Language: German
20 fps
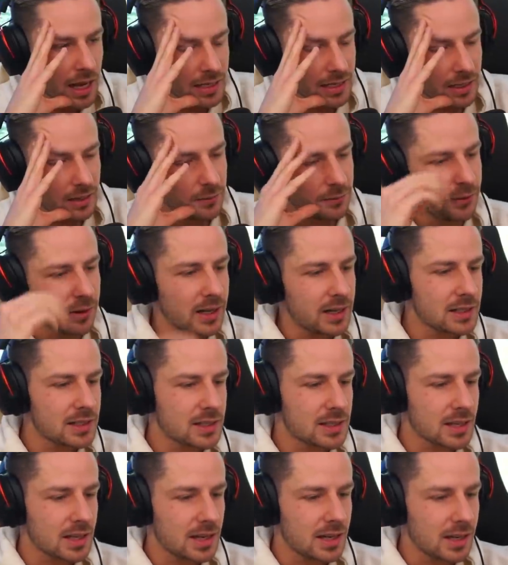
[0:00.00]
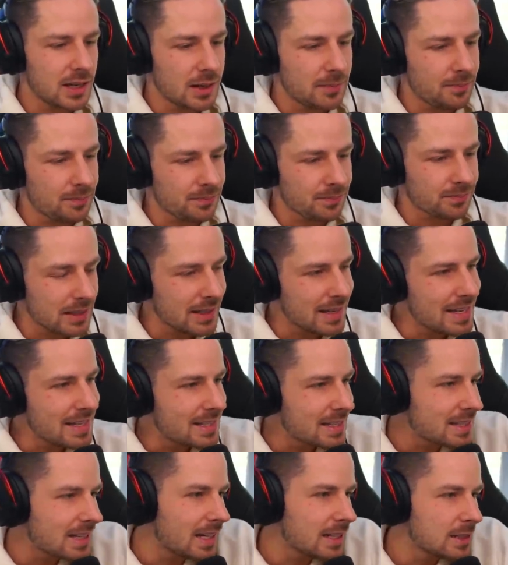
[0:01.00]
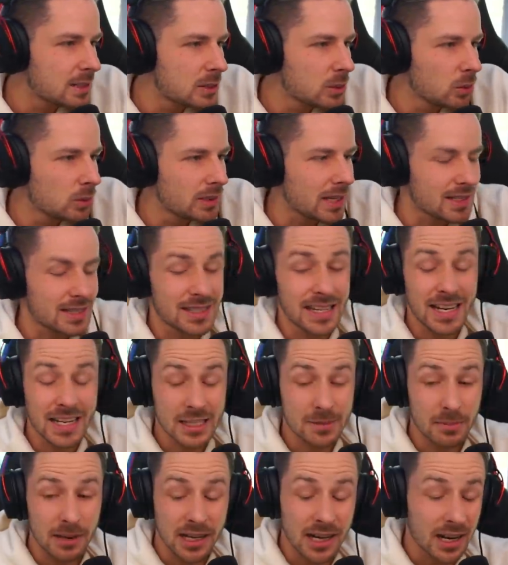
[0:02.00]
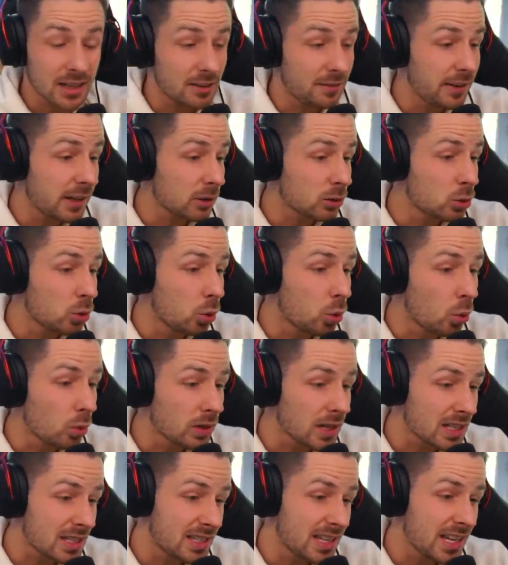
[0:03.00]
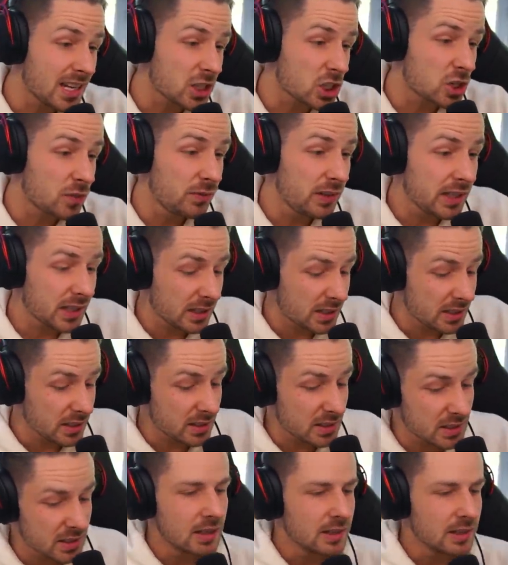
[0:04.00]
Jedenfalls ähm, ist es halt so, dass es erstmal gerade während Corona sehr schwierig ist,